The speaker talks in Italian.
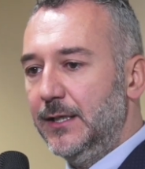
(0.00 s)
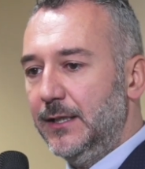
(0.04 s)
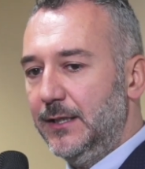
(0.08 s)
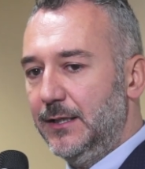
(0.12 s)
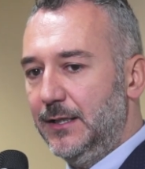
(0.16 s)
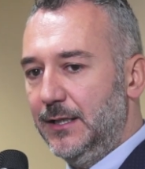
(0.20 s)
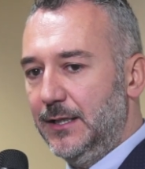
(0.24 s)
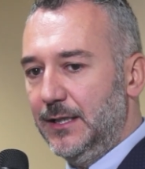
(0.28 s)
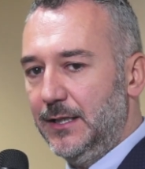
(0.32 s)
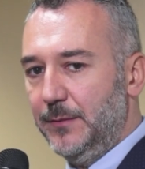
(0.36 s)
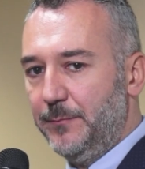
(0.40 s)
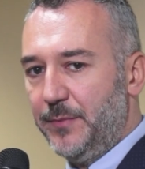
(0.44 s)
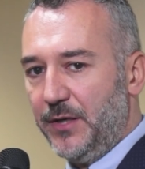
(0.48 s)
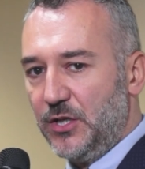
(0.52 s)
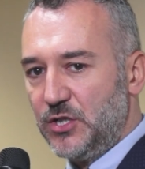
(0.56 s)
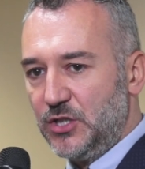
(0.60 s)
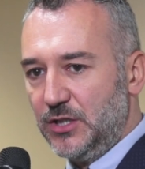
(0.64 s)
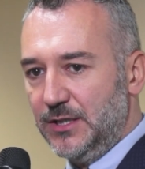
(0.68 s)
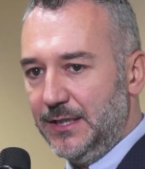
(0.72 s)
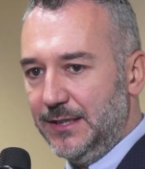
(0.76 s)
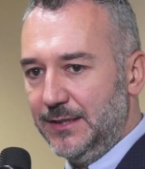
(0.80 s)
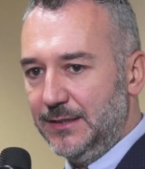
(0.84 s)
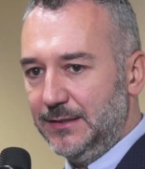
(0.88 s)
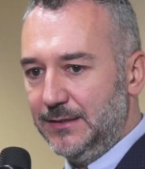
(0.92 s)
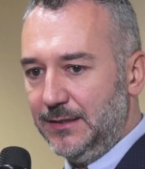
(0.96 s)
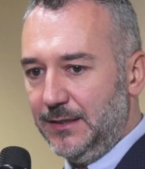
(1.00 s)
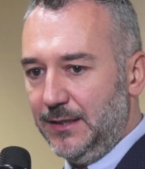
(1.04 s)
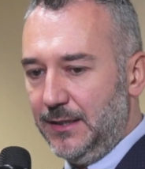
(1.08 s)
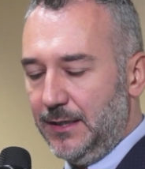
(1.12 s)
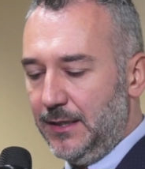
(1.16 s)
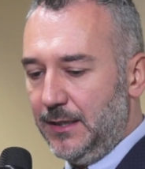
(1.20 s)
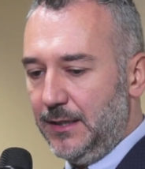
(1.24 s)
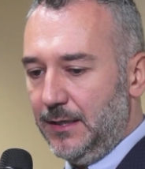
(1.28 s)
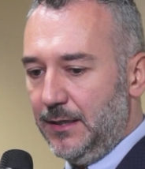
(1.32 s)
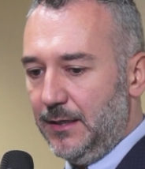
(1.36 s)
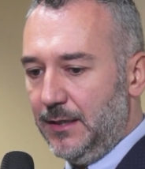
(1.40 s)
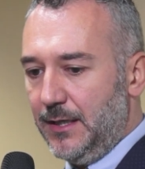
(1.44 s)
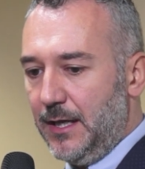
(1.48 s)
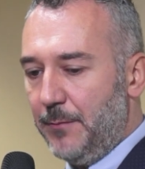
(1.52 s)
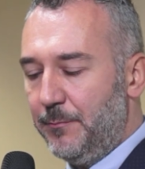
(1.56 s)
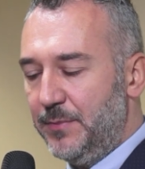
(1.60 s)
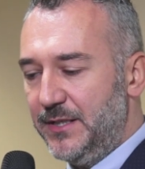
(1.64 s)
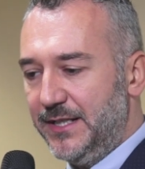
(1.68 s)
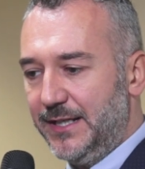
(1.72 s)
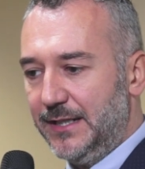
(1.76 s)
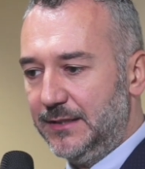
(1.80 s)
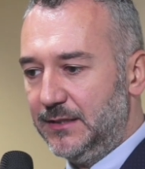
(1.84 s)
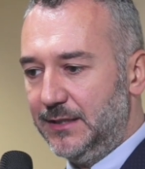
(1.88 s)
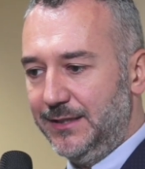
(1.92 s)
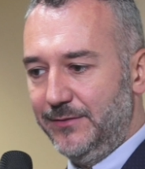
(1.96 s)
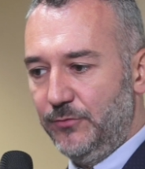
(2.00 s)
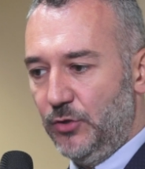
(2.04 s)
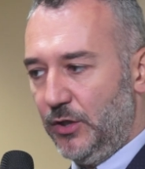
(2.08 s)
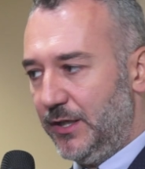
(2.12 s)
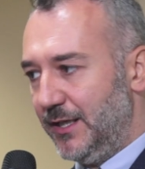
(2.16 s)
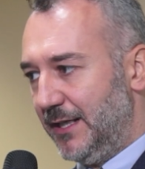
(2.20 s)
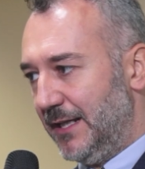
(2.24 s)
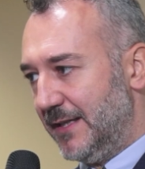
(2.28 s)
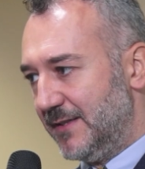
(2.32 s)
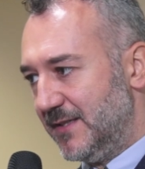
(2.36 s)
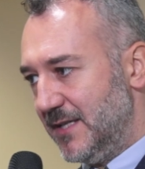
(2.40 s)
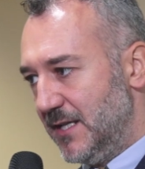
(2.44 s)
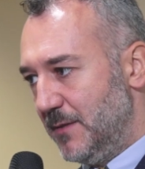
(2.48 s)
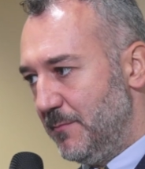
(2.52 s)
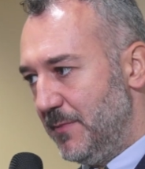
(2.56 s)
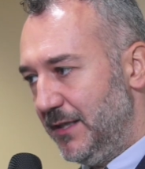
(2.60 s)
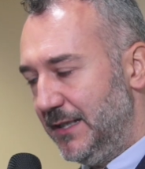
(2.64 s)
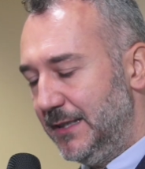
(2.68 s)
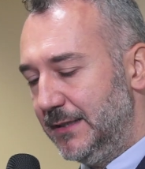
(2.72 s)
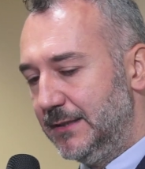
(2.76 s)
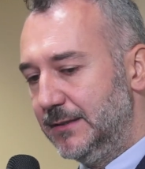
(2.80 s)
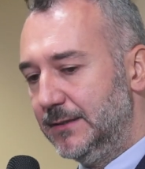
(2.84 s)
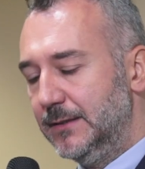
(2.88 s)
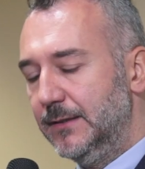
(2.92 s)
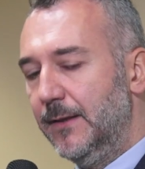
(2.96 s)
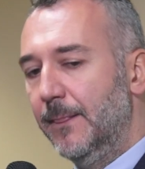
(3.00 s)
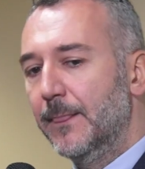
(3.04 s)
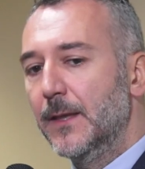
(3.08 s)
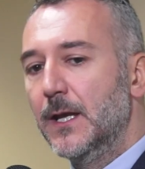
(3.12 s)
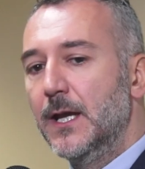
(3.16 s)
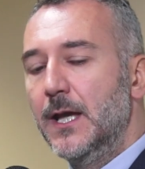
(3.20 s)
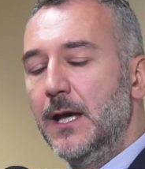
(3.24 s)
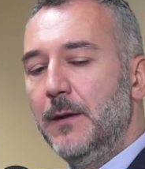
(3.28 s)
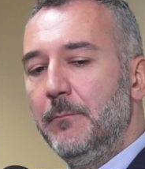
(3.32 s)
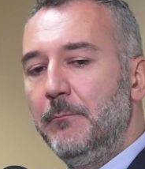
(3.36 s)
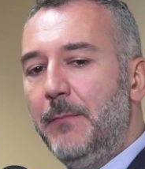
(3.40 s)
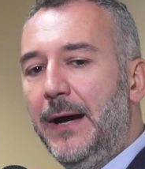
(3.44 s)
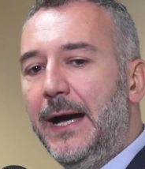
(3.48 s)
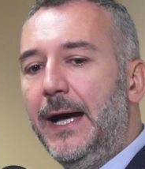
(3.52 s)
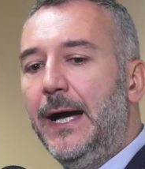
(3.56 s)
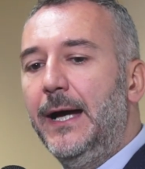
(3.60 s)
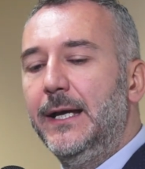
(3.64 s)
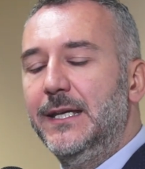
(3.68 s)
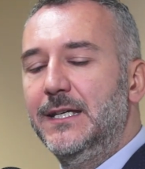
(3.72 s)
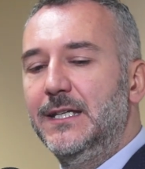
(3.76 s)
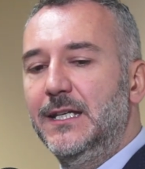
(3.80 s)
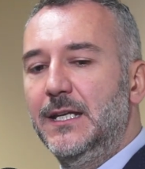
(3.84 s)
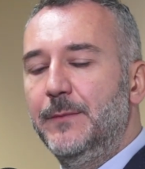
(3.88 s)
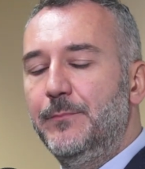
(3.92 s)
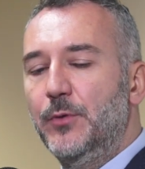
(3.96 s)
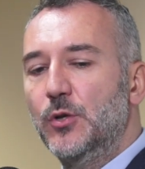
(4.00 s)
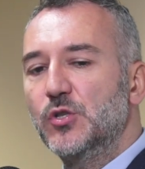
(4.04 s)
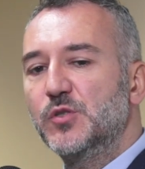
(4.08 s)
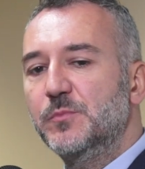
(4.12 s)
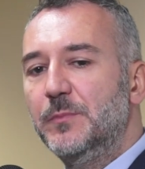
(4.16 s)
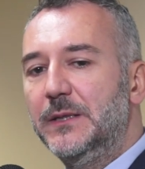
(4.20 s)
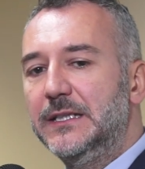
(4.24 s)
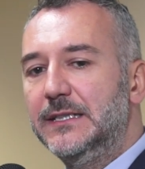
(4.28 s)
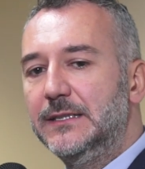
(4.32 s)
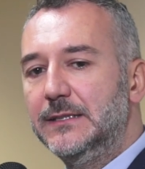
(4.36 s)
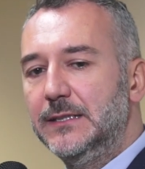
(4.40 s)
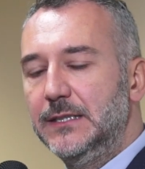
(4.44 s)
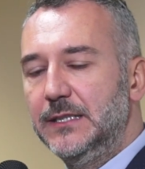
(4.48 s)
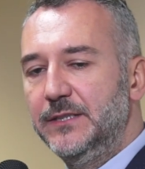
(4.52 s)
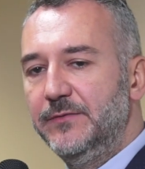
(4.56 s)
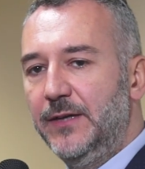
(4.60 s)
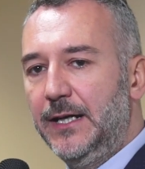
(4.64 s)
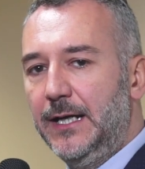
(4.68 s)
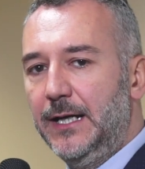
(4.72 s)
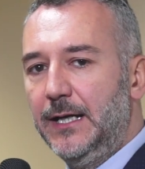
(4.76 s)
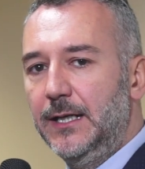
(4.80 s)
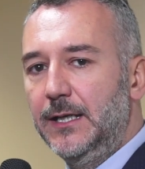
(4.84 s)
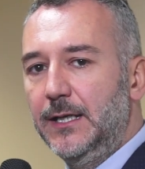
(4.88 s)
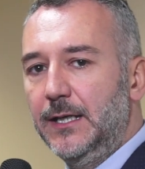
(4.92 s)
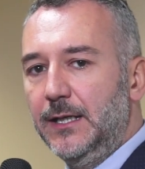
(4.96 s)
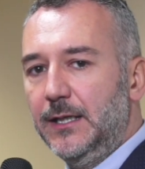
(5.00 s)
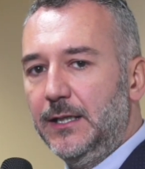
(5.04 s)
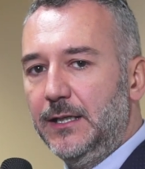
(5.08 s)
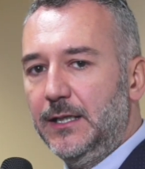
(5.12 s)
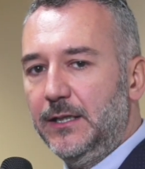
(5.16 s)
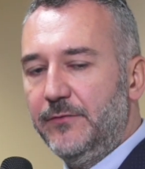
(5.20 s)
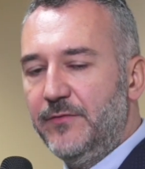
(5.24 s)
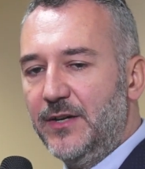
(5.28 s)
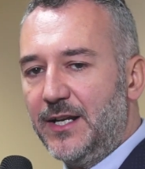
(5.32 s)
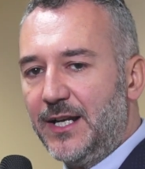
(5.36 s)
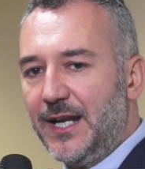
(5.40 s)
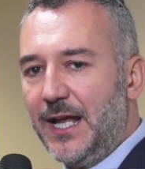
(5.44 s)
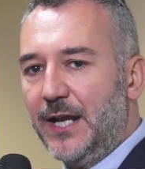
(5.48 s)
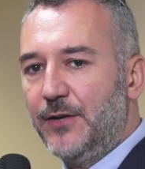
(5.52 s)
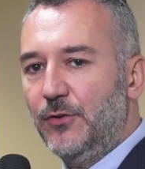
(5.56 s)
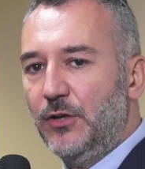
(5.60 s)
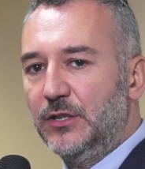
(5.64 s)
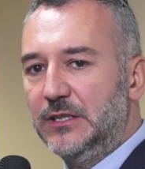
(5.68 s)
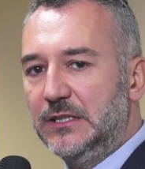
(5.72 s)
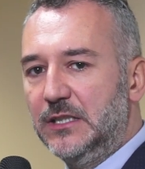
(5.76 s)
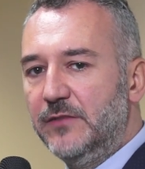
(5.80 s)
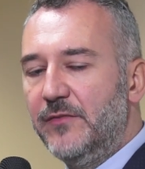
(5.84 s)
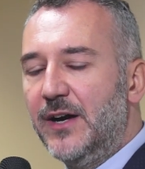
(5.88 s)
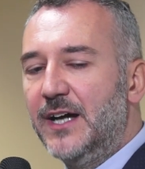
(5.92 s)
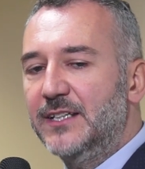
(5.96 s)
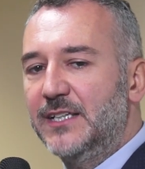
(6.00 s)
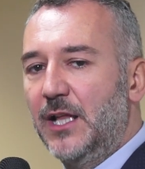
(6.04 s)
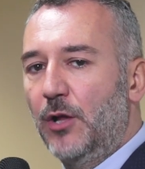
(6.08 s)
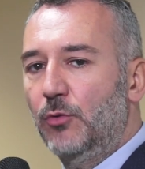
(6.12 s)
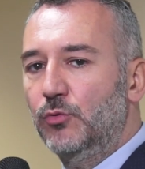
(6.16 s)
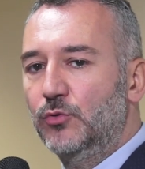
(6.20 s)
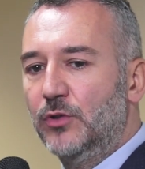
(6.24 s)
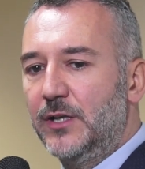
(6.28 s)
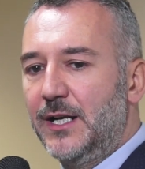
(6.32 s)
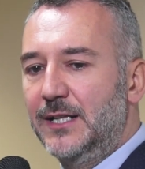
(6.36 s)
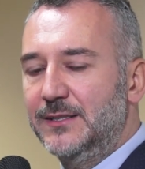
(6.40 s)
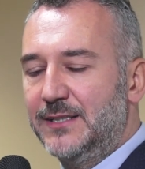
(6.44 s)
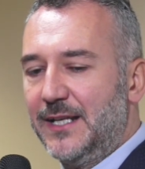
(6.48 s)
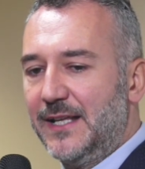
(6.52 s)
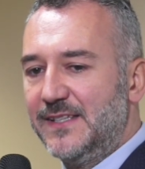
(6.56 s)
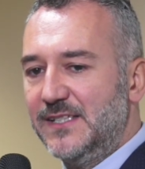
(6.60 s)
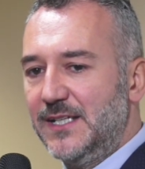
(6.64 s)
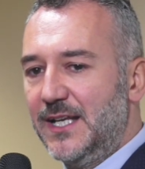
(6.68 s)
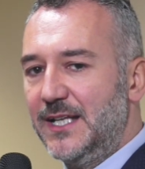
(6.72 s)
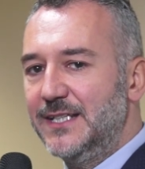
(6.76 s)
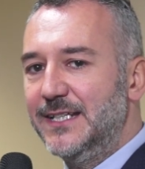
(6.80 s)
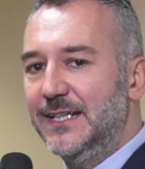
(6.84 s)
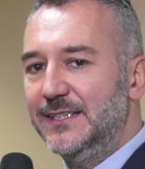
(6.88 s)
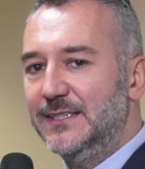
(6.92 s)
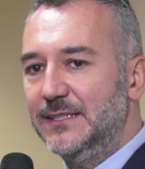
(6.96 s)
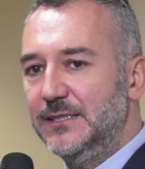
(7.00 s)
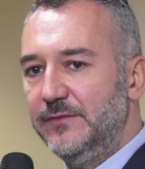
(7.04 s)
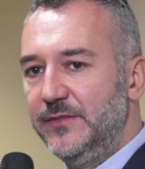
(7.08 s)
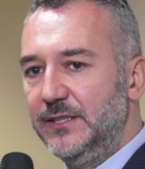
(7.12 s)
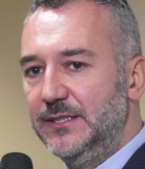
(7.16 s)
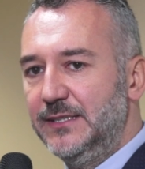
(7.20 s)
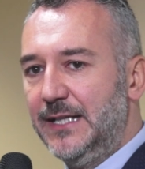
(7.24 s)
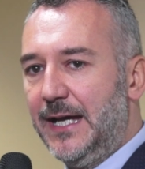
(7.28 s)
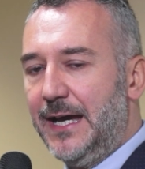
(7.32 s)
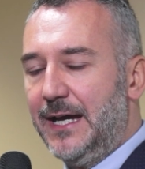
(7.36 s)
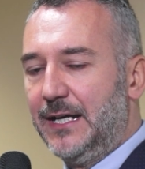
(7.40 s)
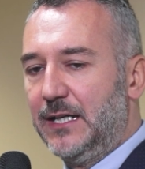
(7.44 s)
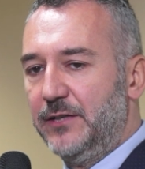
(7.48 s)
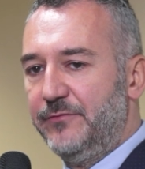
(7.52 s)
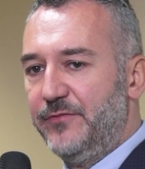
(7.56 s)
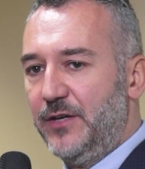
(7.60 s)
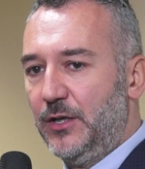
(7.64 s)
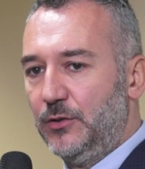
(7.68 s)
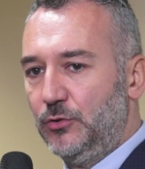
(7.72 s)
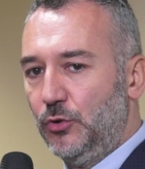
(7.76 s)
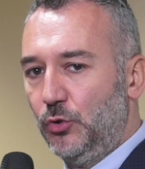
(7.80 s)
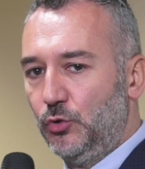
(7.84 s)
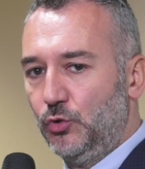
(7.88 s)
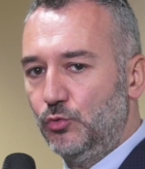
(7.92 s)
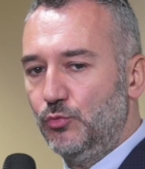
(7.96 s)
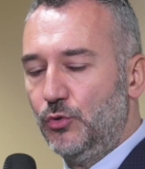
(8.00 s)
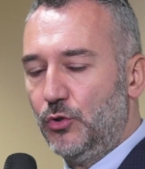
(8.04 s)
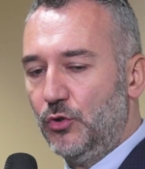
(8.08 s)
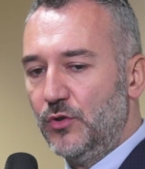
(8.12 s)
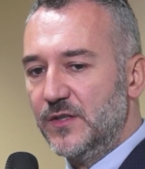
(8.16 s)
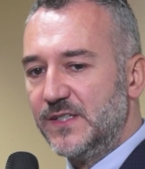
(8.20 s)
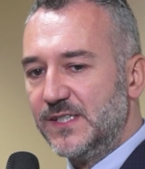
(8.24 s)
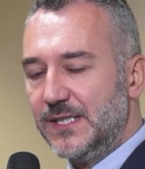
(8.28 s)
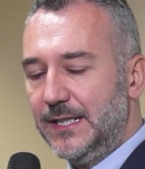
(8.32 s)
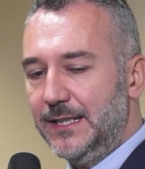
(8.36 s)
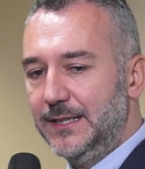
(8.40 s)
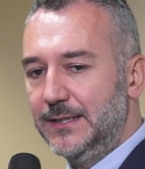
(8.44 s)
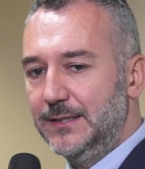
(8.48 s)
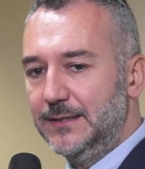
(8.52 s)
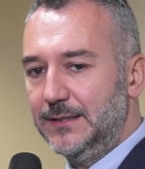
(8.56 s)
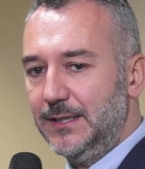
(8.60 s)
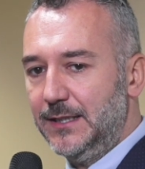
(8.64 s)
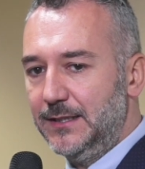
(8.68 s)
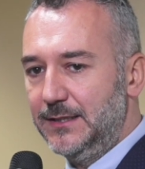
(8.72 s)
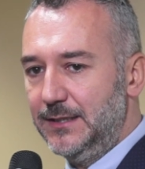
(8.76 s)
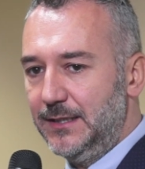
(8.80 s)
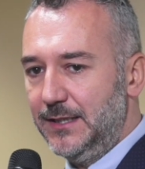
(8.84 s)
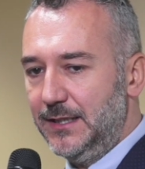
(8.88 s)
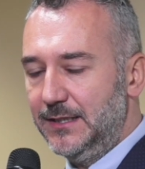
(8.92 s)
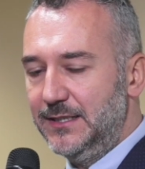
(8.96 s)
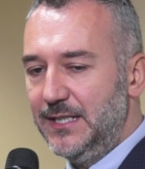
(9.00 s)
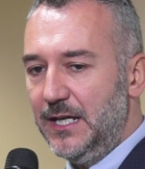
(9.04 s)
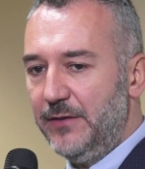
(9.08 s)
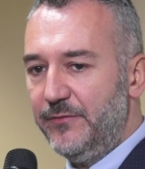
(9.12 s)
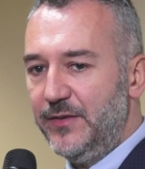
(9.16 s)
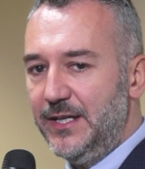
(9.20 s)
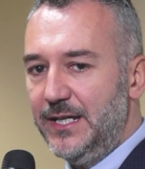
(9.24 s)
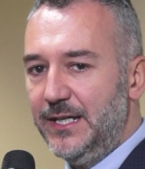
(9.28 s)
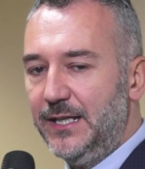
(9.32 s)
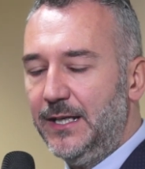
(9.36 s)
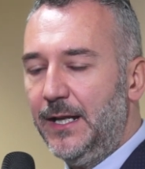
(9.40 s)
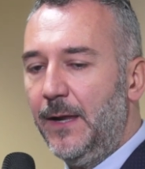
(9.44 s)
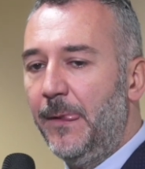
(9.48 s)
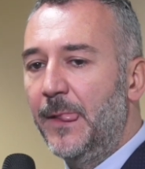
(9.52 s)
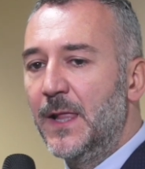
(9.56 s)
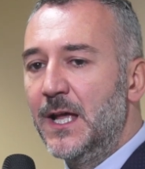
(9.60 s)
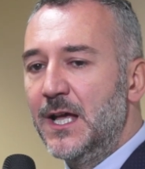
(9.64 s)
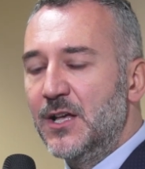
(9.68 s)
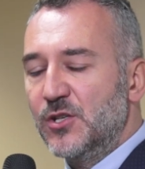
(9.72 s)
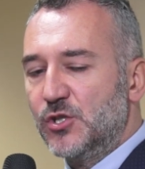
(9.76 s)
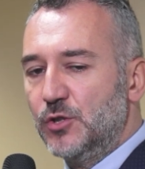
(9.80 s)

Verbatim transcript: il precedente applicativo che era Sigmanet, ma in prospettiva eh, verranno attivate tutta un'altra serie di attività che Factotum consente di, di avere,